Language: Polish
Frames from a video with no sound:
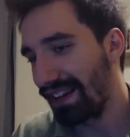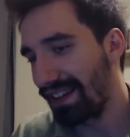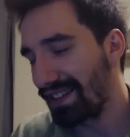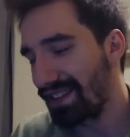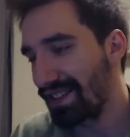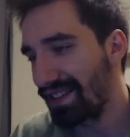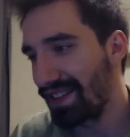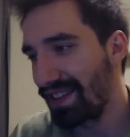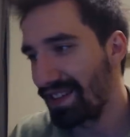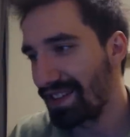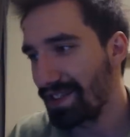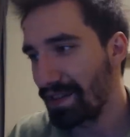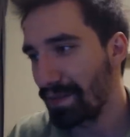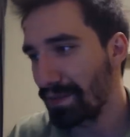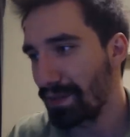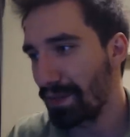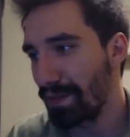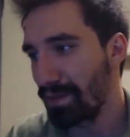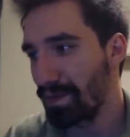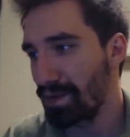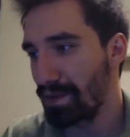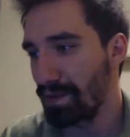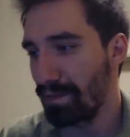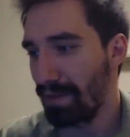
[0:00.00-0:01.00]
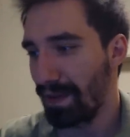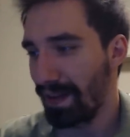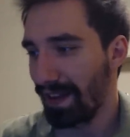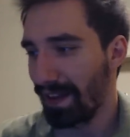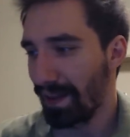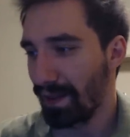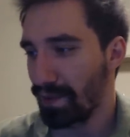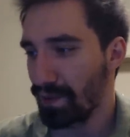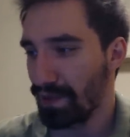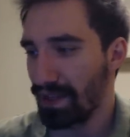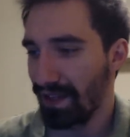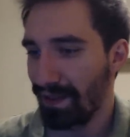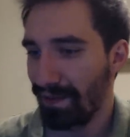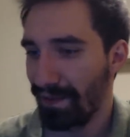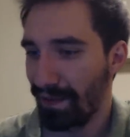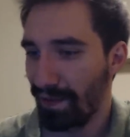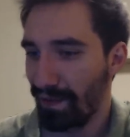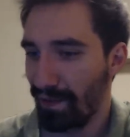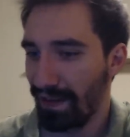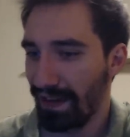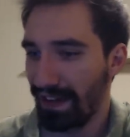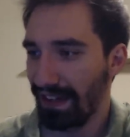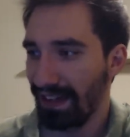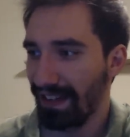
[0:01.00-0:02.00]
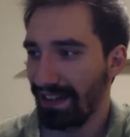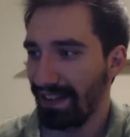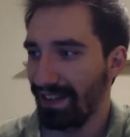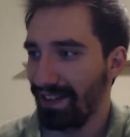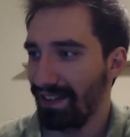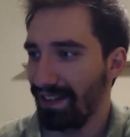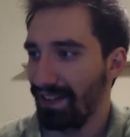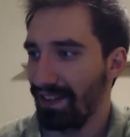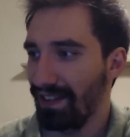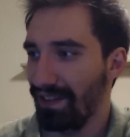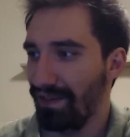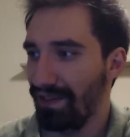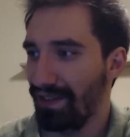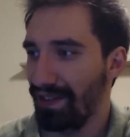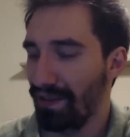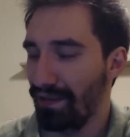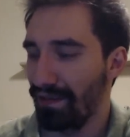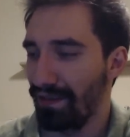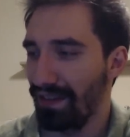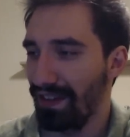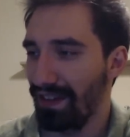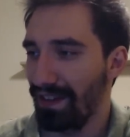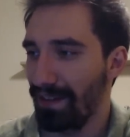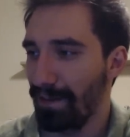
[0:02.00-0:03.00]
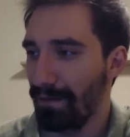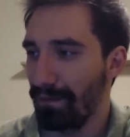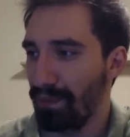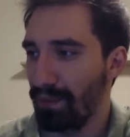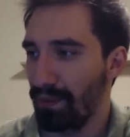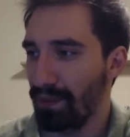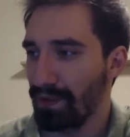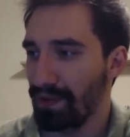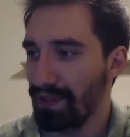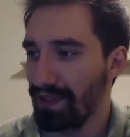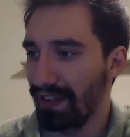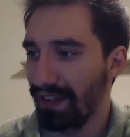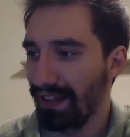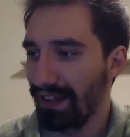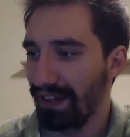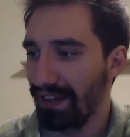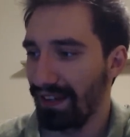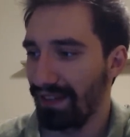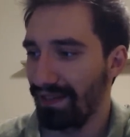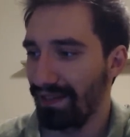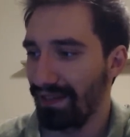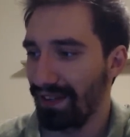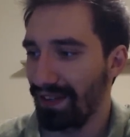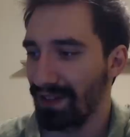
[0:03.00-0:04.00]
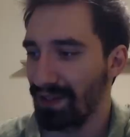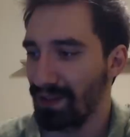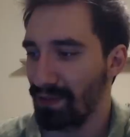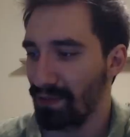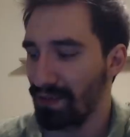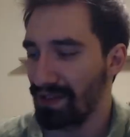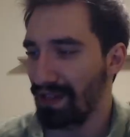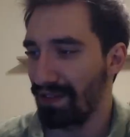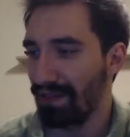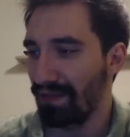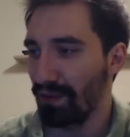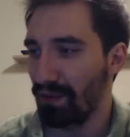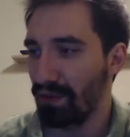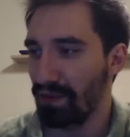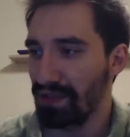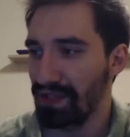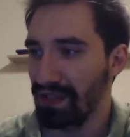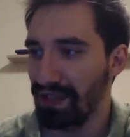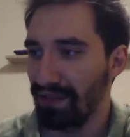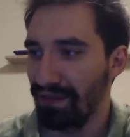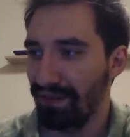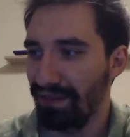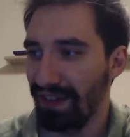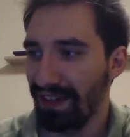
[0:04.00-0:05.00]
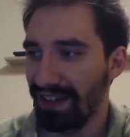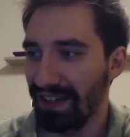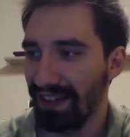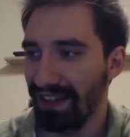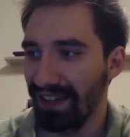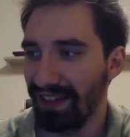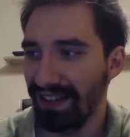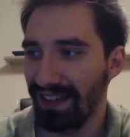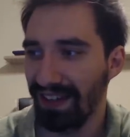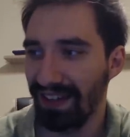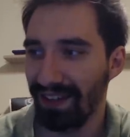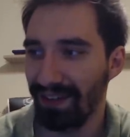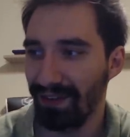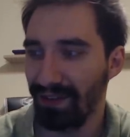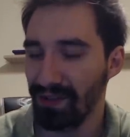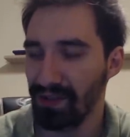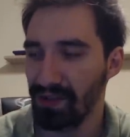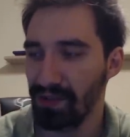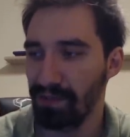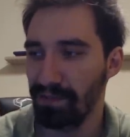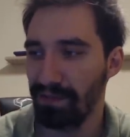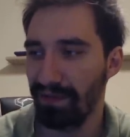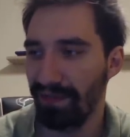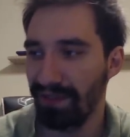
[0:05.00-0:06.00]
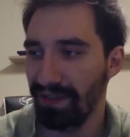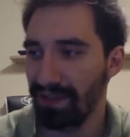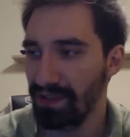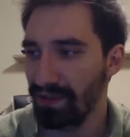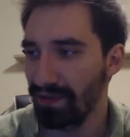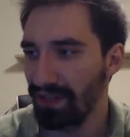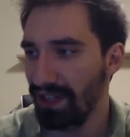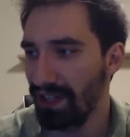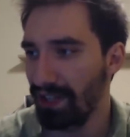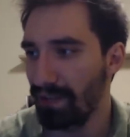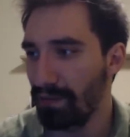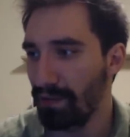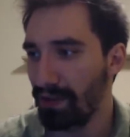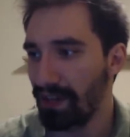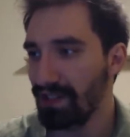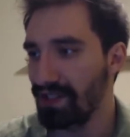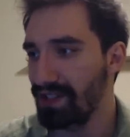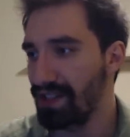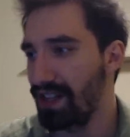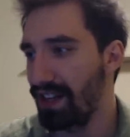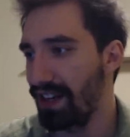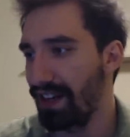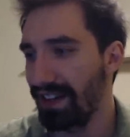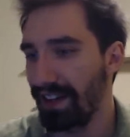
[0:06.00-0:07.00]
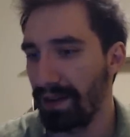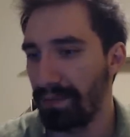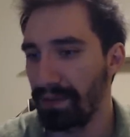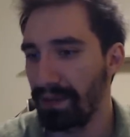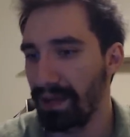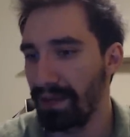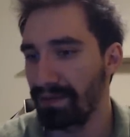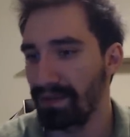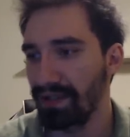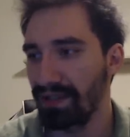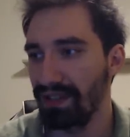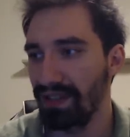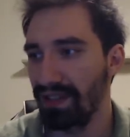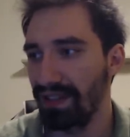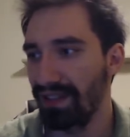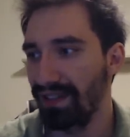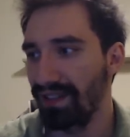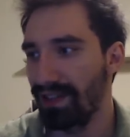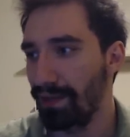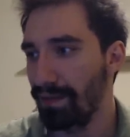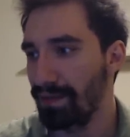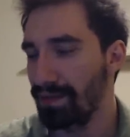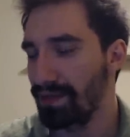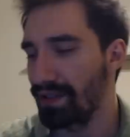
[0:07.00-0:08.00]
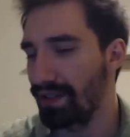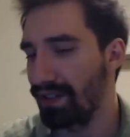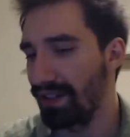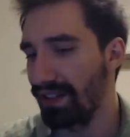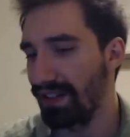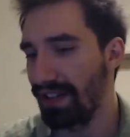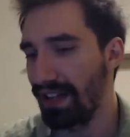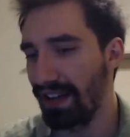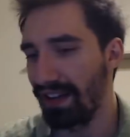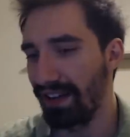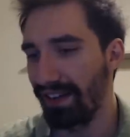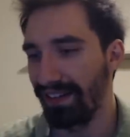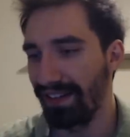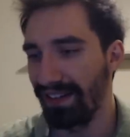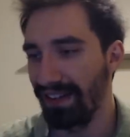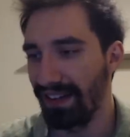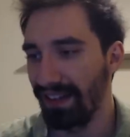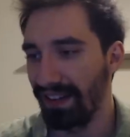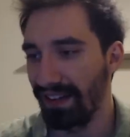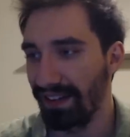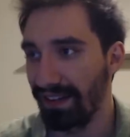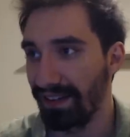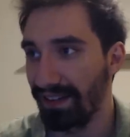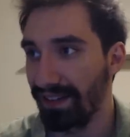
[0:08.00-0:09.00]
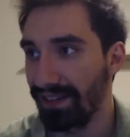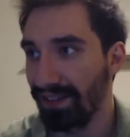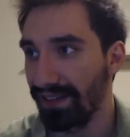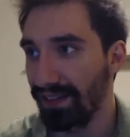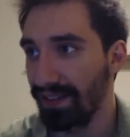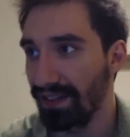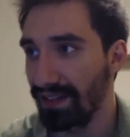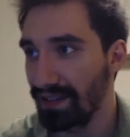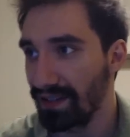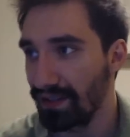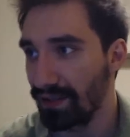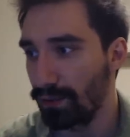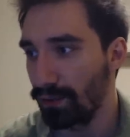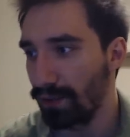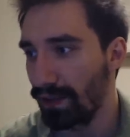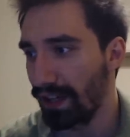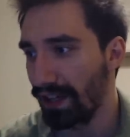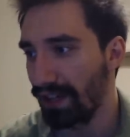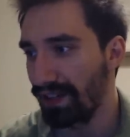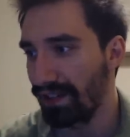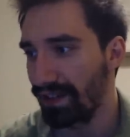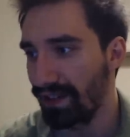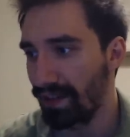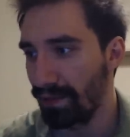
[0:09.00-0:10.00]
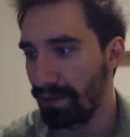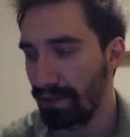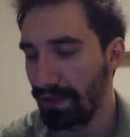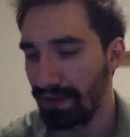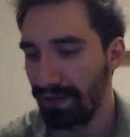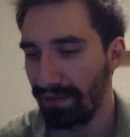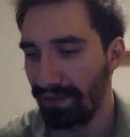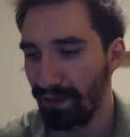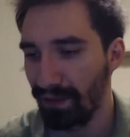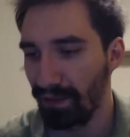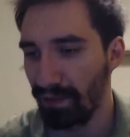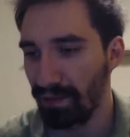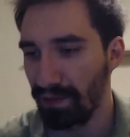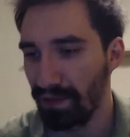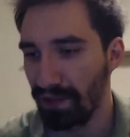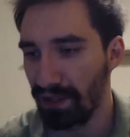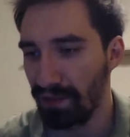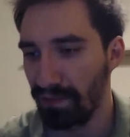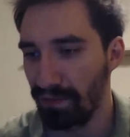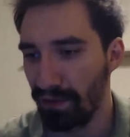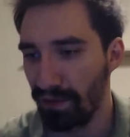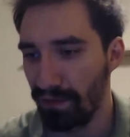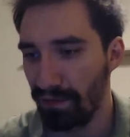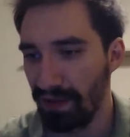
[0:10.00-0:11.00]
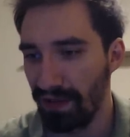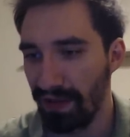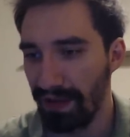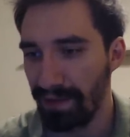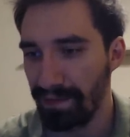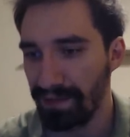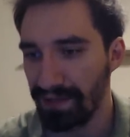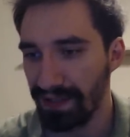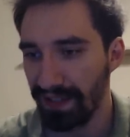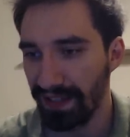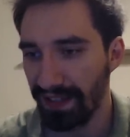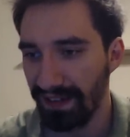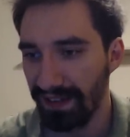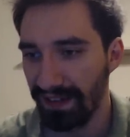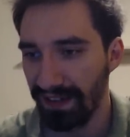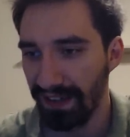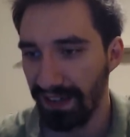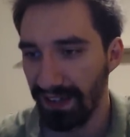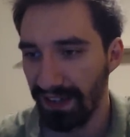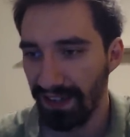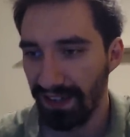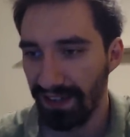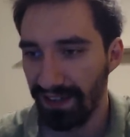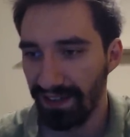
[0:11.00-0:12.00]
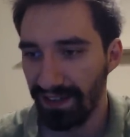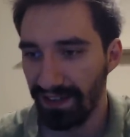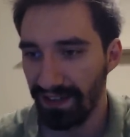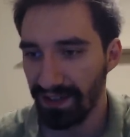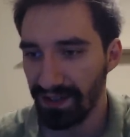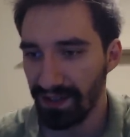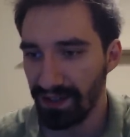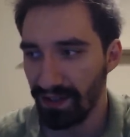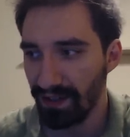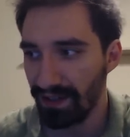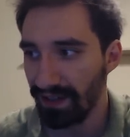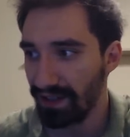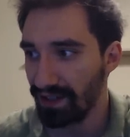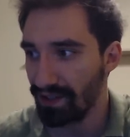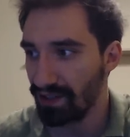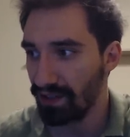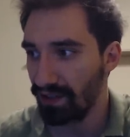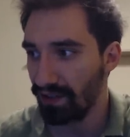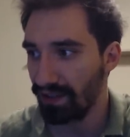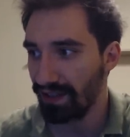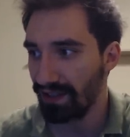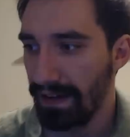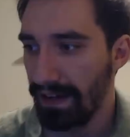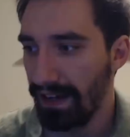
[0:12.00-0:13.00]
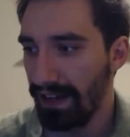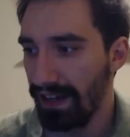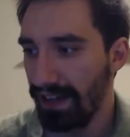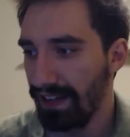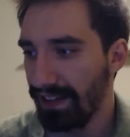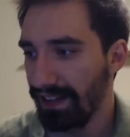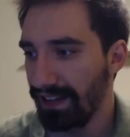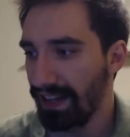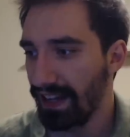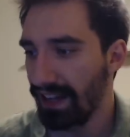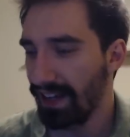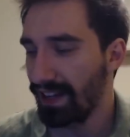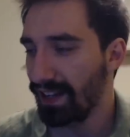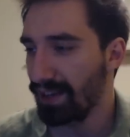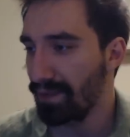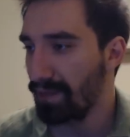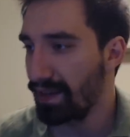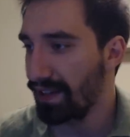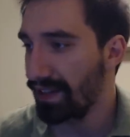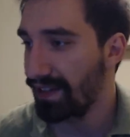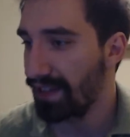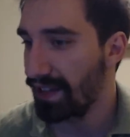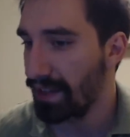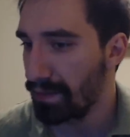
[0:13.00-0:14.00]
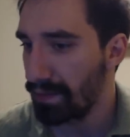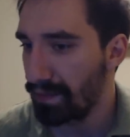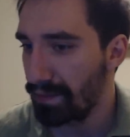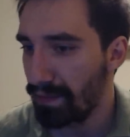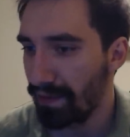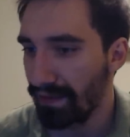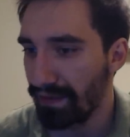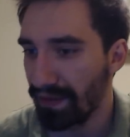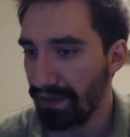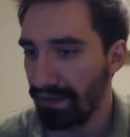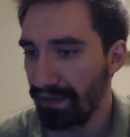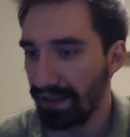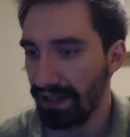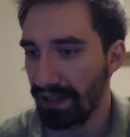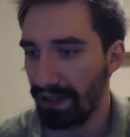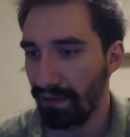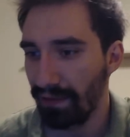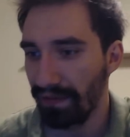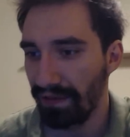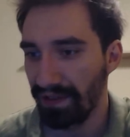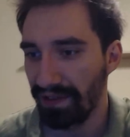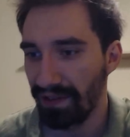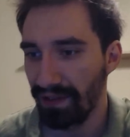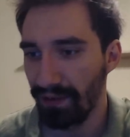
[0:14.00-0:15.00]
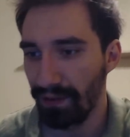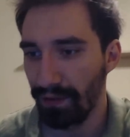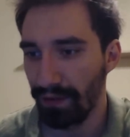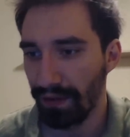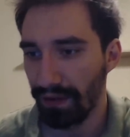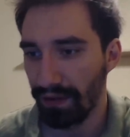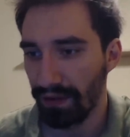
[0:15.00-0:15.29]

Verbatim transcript: że sędzia przez przypadek przerwał walkę, no i wznowili ją później, nie? Znaczy już tam ogłosili werdykt, ale gościu powiedział, nie no mogę się dalej napieprzeć, nie jest dobrze, no i dalej się lali. To szkoda, że tu tak nie zrobili, według mnie to byłoby lepsze, nie? No ale szkoda, szkoda. Ale i tak Adbuster by pewnie wygrał, więc to luj.